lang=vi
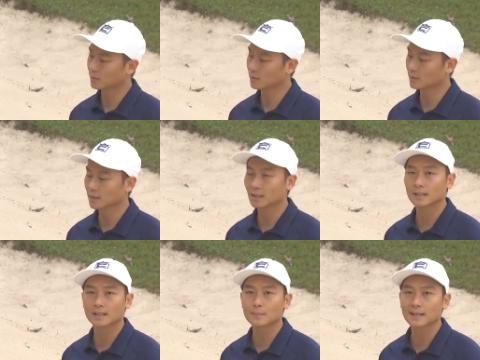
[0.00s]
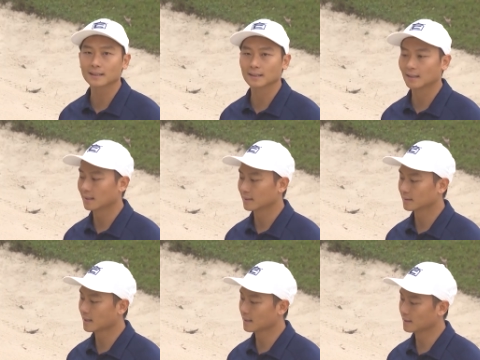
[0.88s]
theo tôi thì các bạn à,
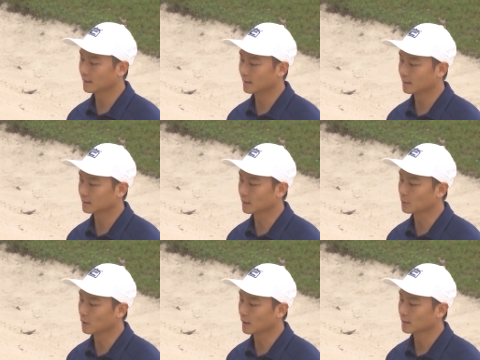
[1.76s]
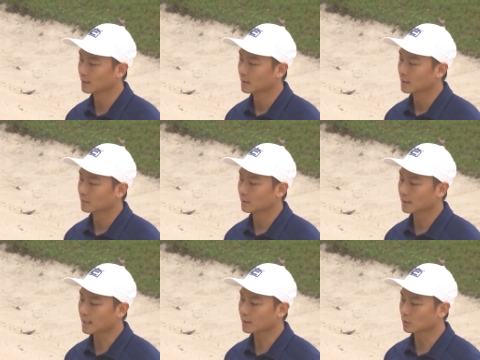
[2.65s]
nên à, tập luyện
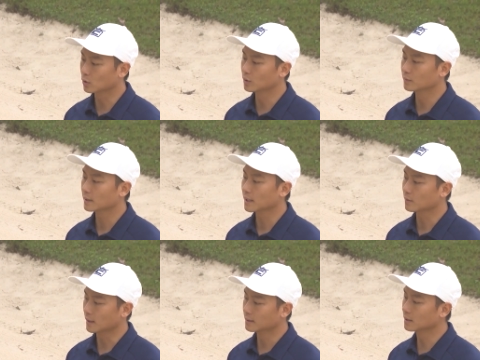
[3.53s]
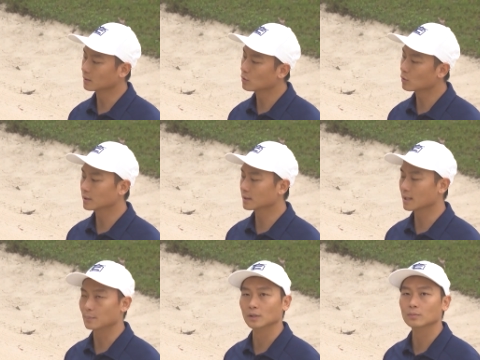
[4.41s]
với cách của tôi với cách của anh Đức cũng có những
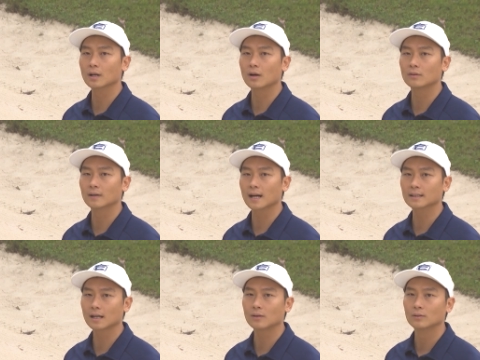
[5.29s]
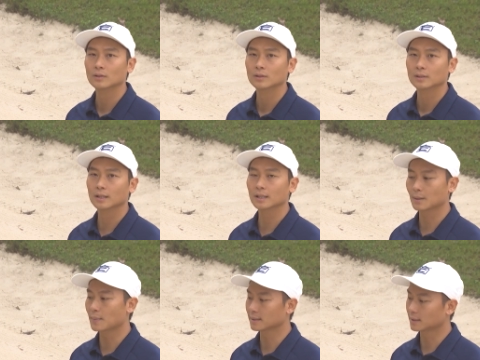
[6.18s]
điểm giống nhau và khác nhau thế nên
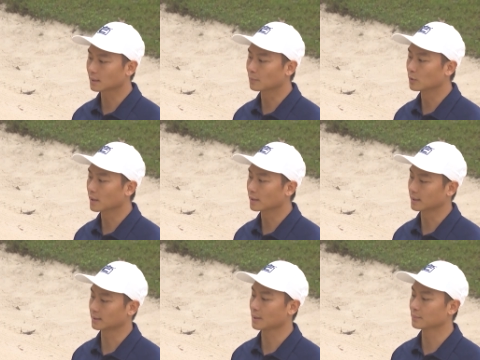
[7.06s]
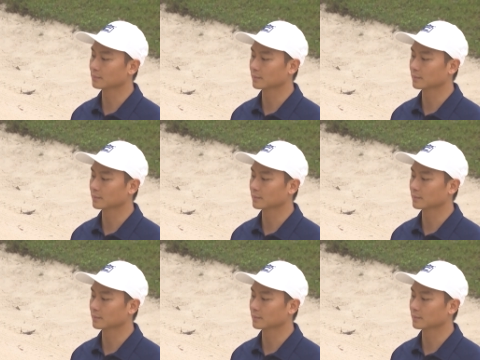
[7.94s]
các bạn sẽ tập luyện để xem